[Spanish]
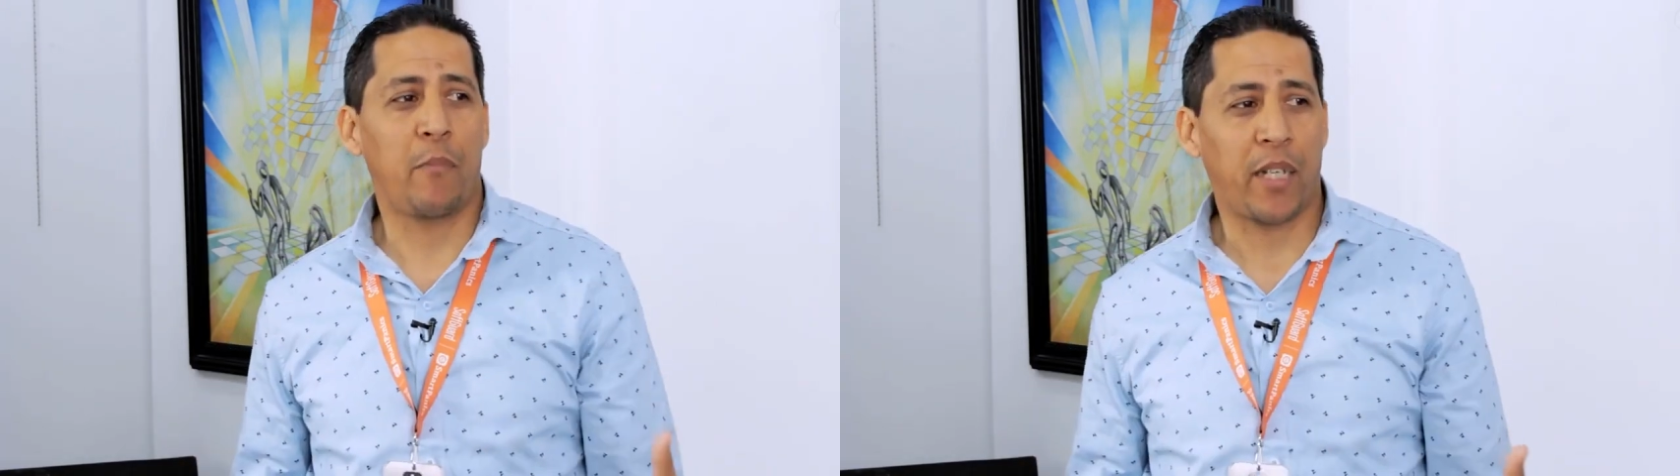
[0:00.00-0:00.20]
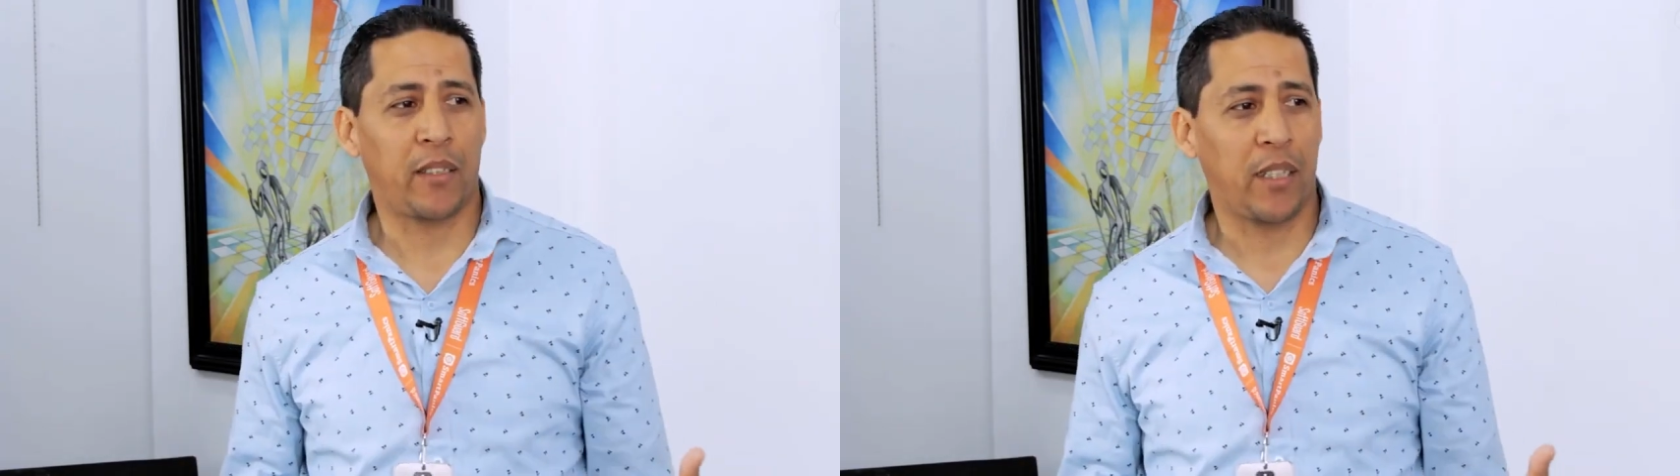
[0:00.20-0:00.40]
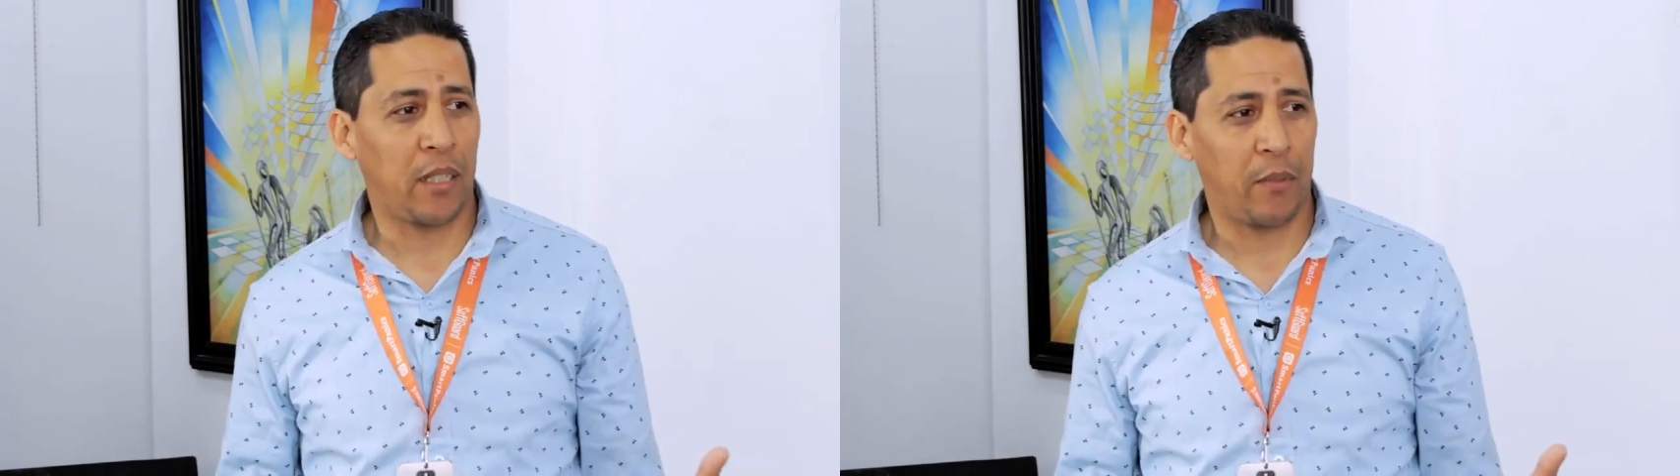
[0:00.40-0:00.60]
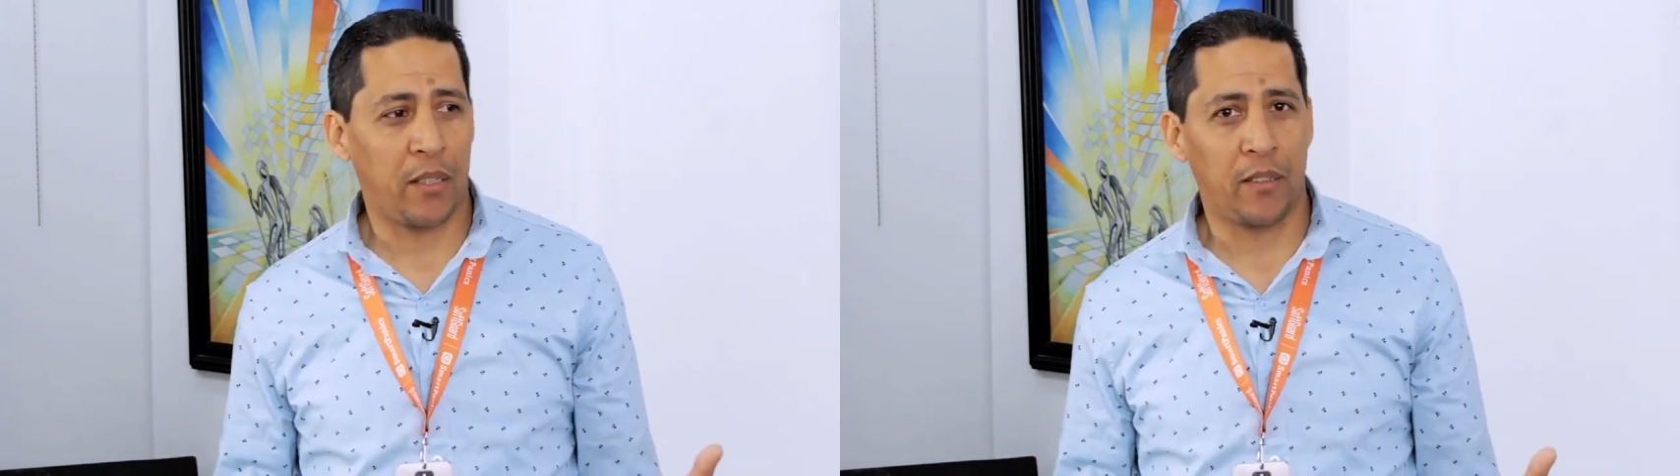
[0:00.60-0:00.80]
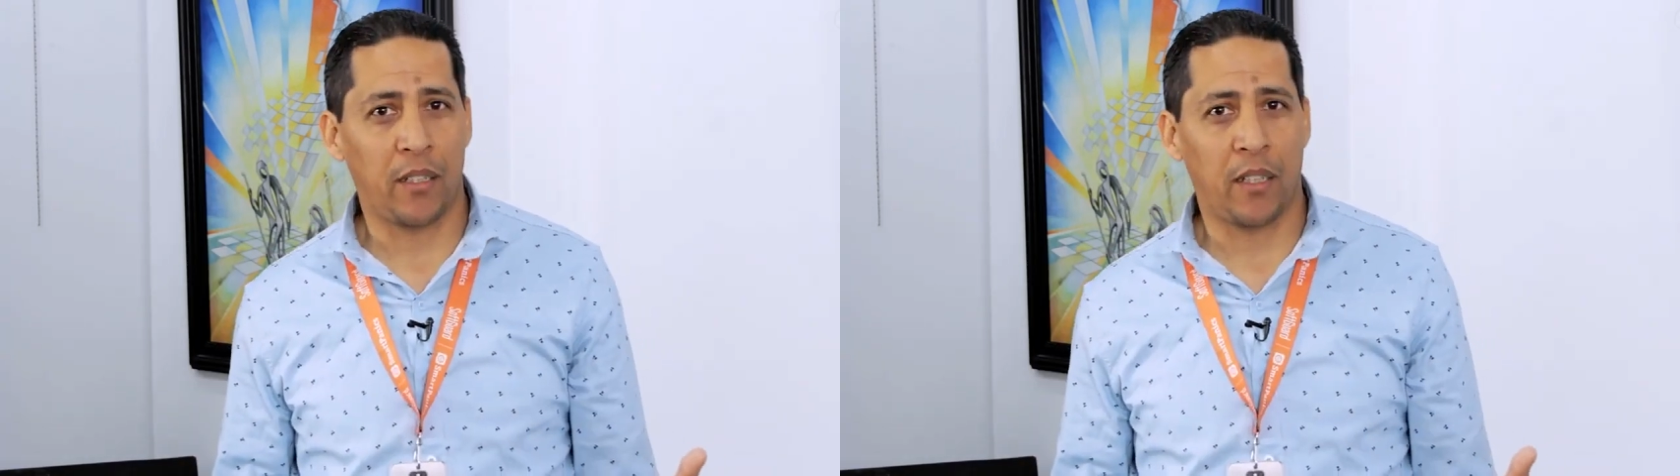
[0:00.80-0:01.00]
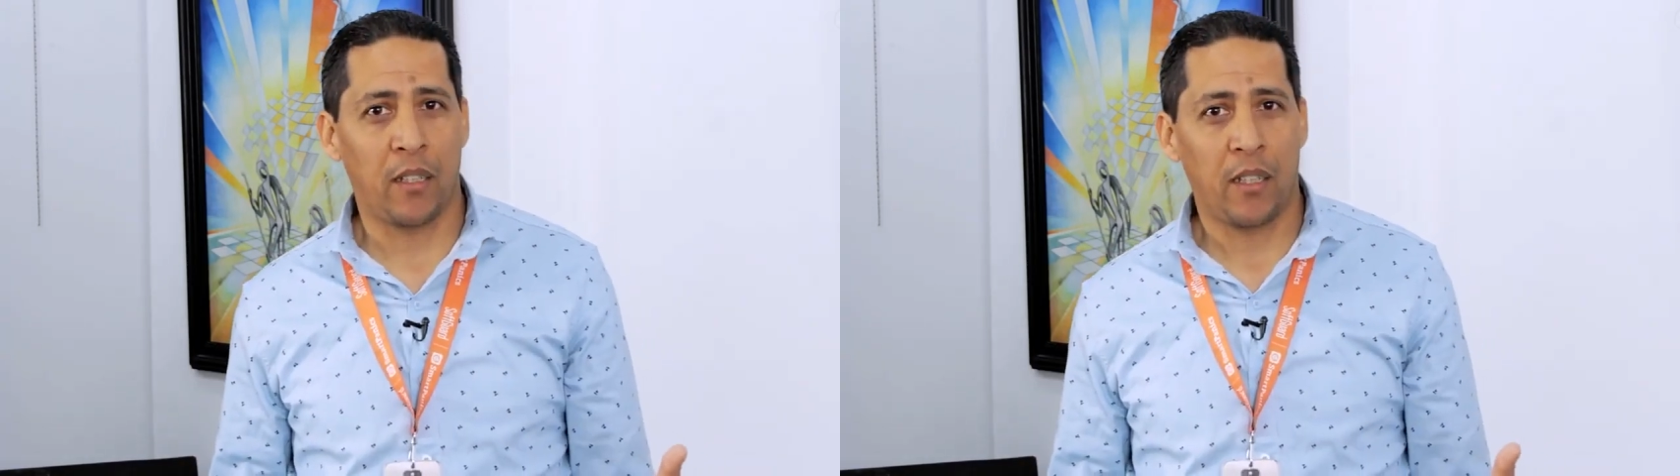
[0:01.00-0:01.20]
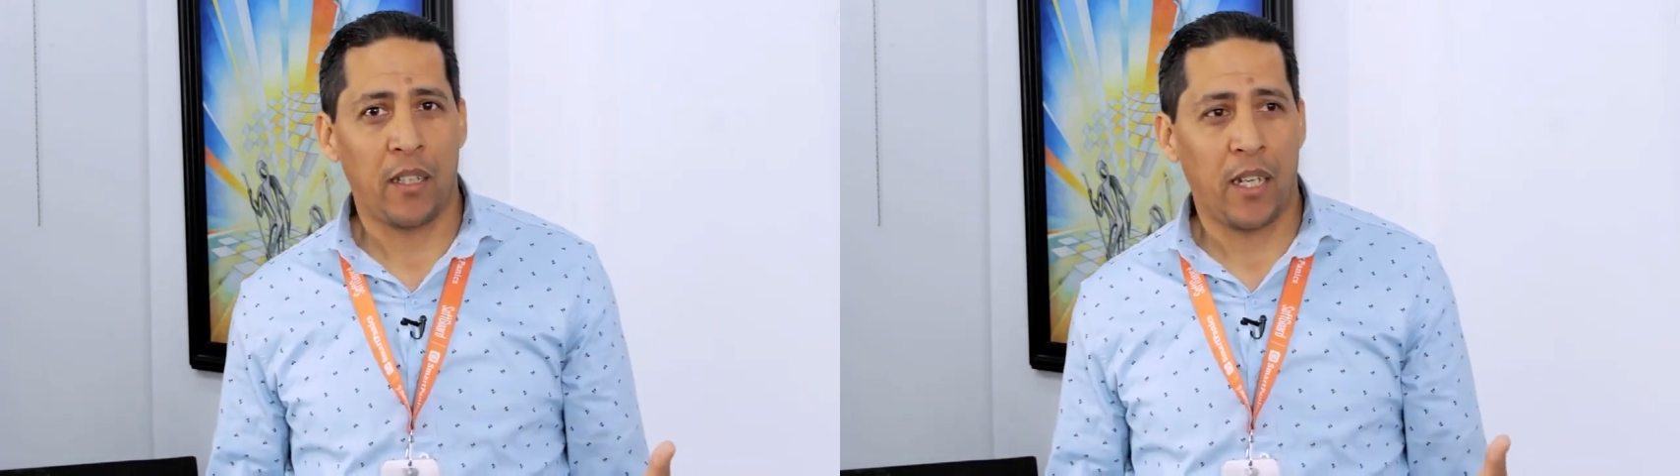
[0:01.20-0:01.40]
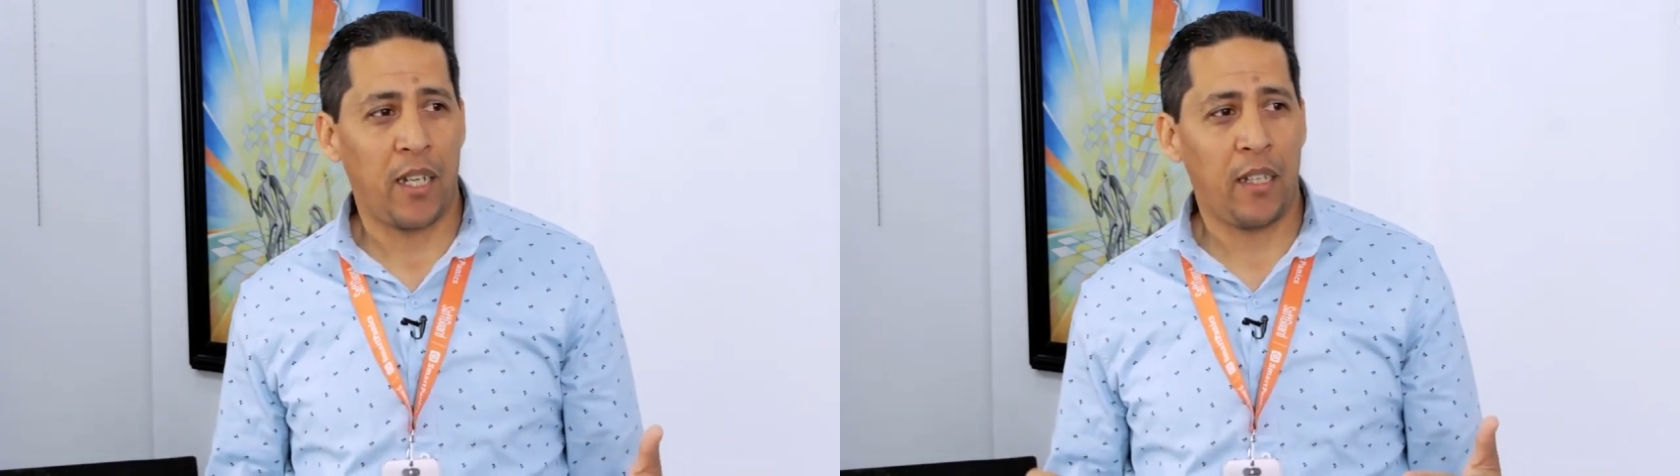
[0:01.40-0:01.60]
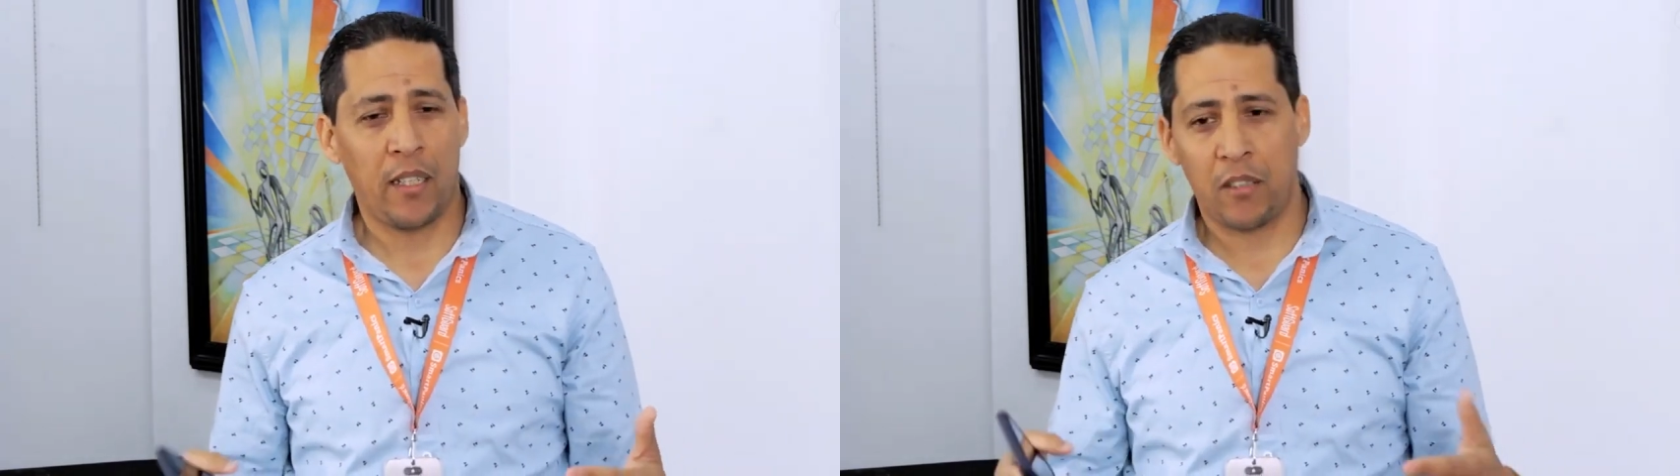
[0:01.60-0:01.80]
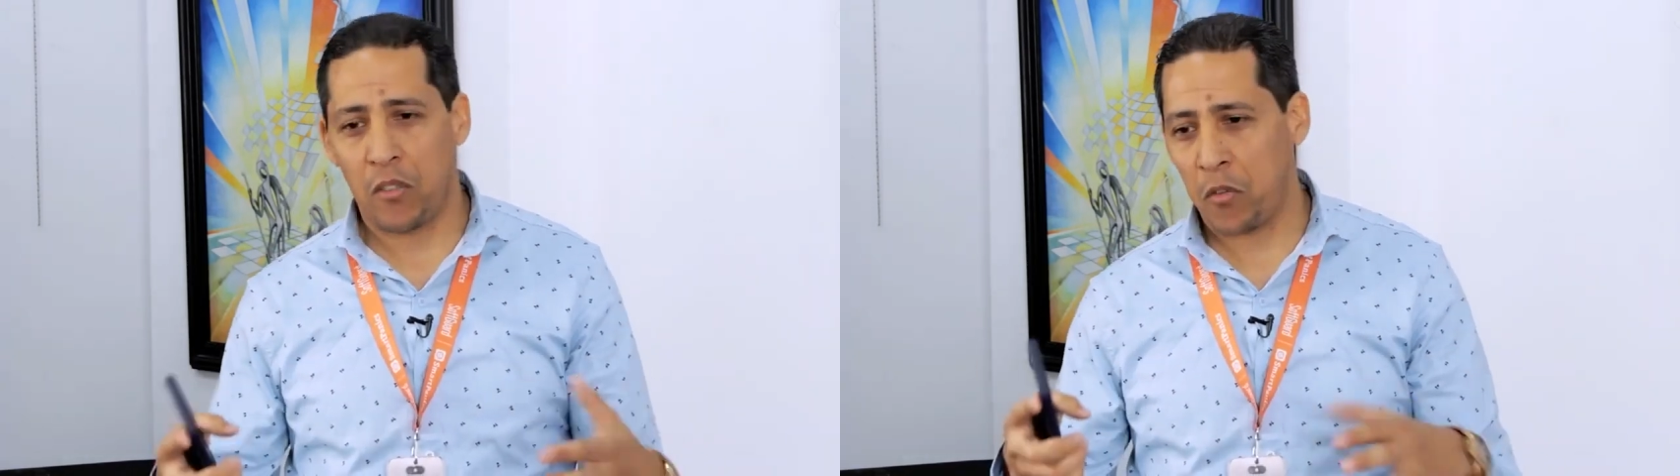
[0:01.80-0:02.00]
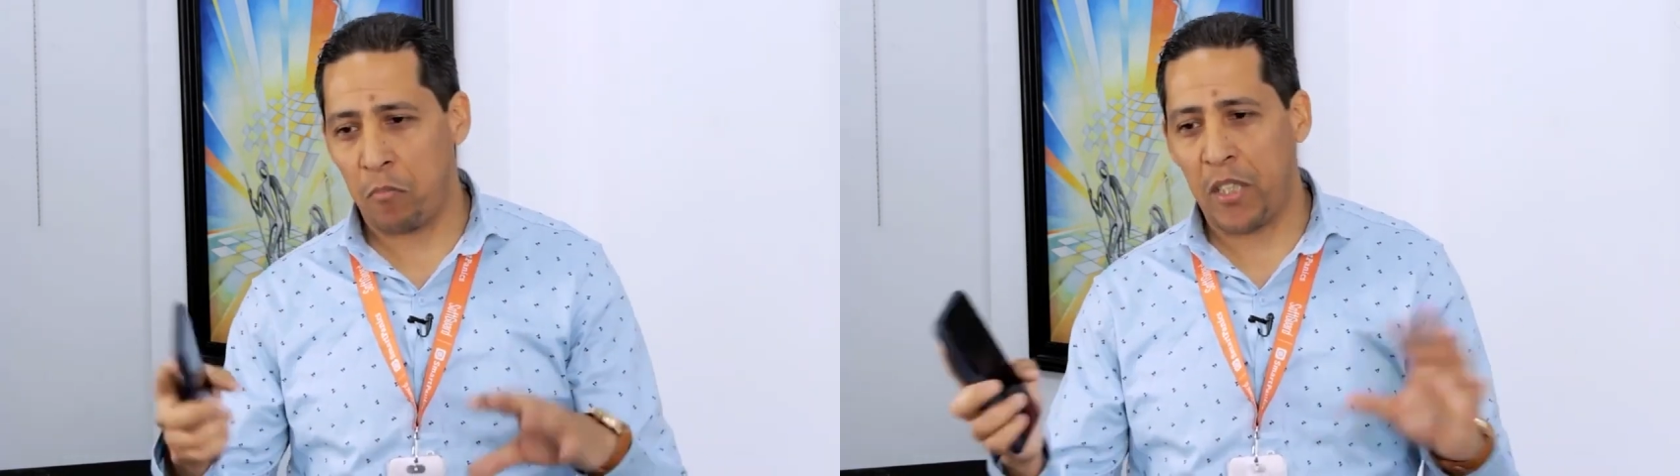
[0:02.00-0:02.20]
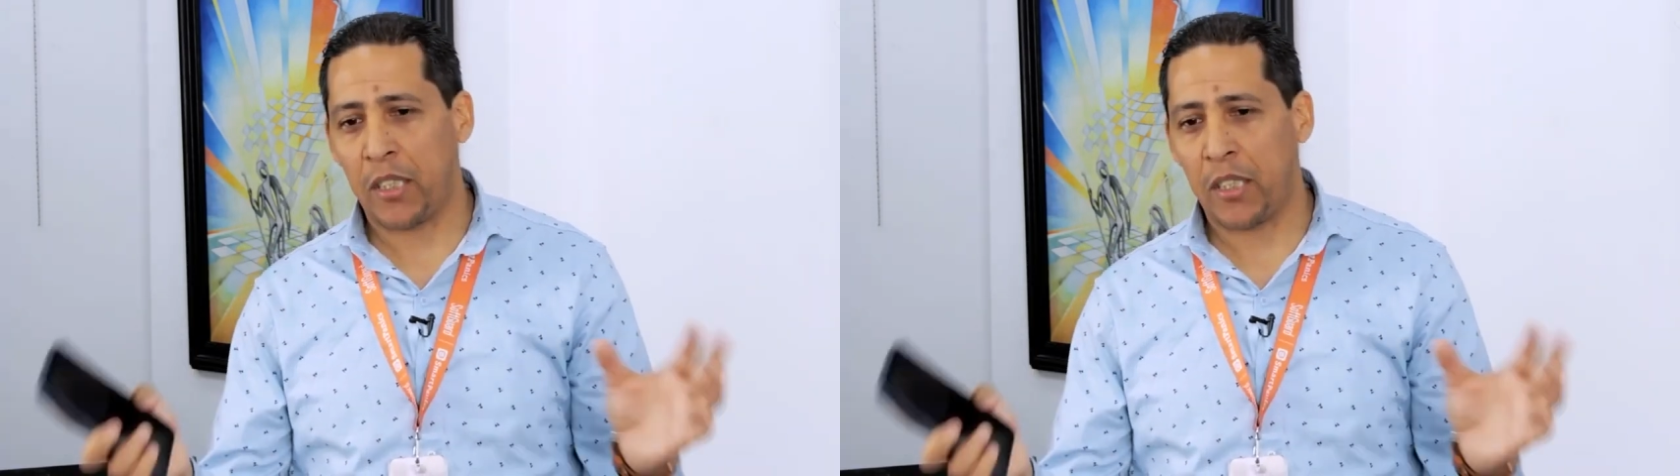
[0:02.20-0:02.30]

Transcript: prácticamente. Él mm,